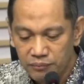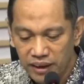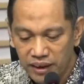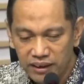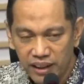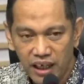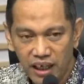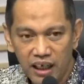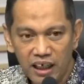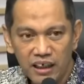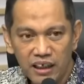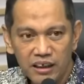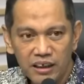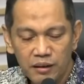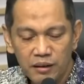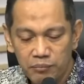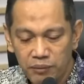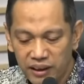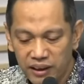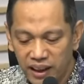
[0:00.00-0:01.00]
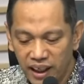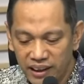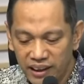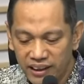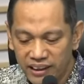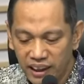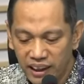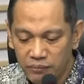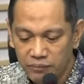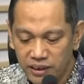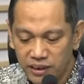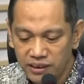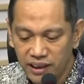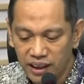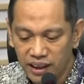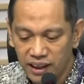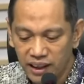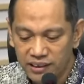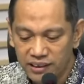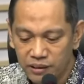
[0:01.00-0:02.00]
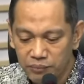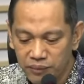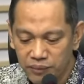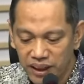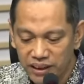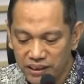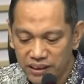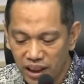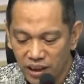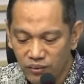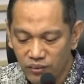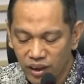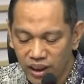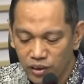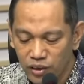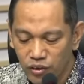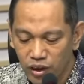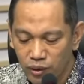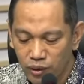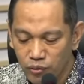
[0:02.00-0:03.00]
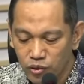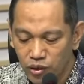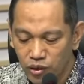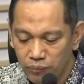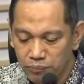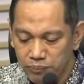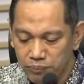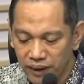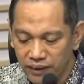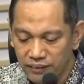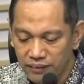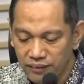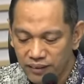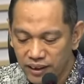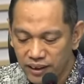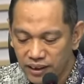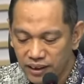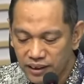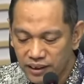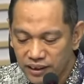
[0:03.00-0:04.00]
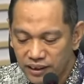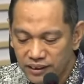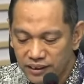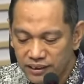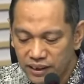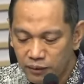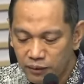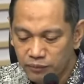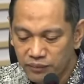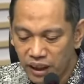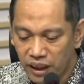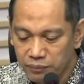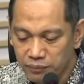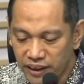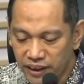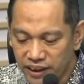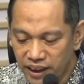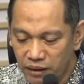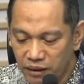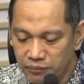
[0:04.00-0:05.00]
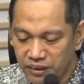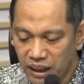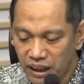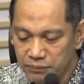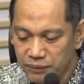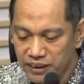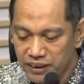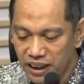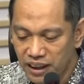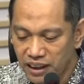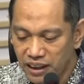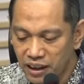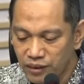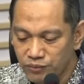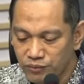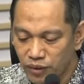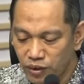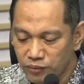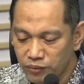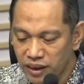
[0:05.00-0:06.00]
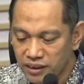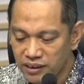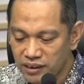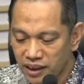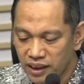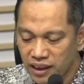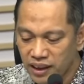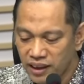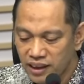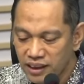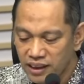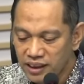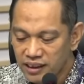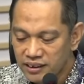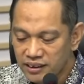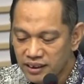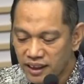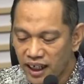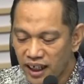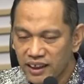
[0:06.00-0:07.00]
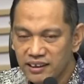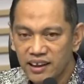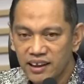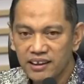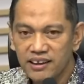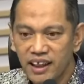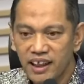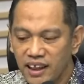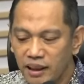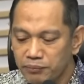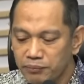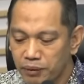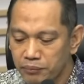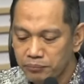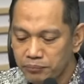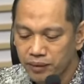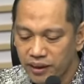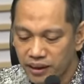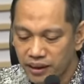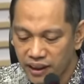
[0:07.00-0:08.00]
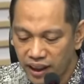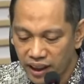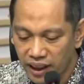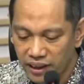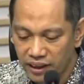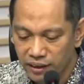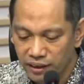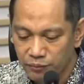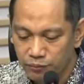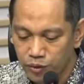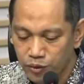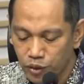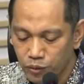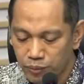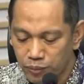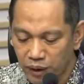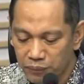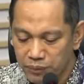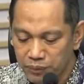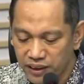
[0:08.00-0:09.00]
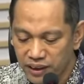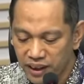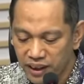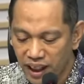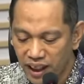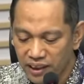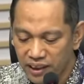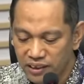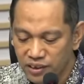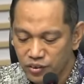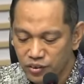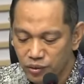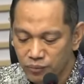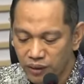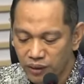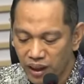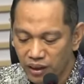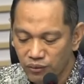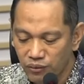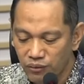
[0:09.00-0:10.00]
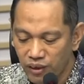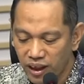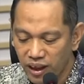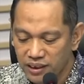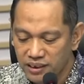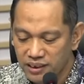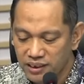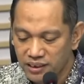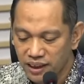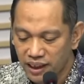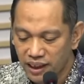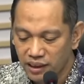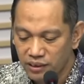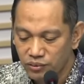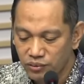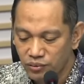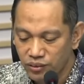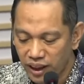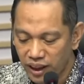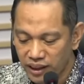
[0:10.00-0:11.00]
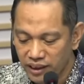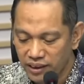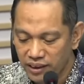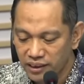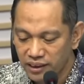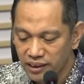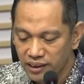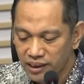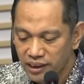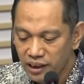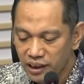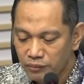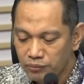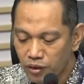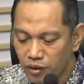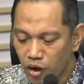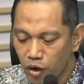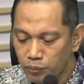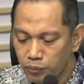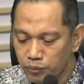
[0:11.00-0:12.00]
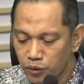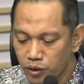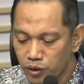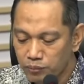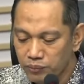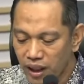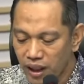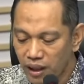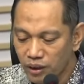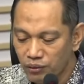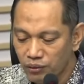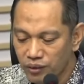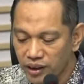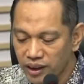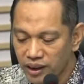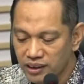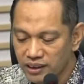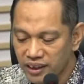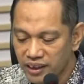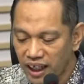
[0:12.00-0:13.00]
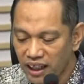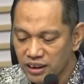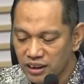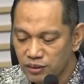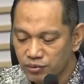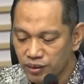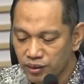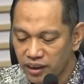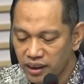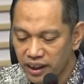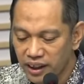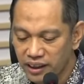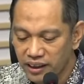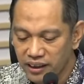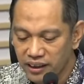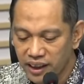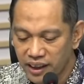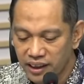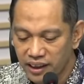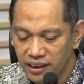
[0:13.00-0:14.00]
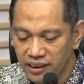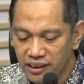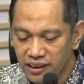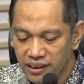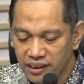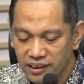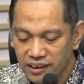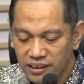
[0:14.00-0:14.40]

Maka pada hari Kamis tanggal 11 Januari 2024, tim KPK mendapatkan informasi telah terjadi pemberian berupa penyerahan sejumlah uang secara tunai maupun melalui transfer rekening